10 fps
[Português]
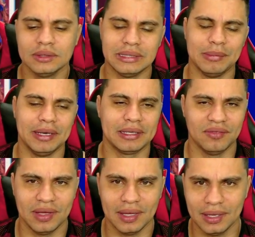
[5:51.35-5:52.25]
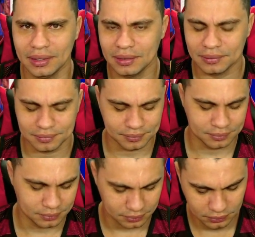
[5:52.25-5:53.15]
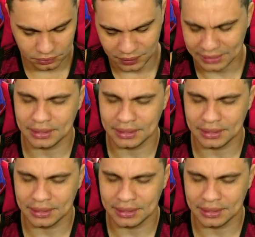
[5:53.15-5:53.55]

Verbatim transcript: Semana que vem aí vai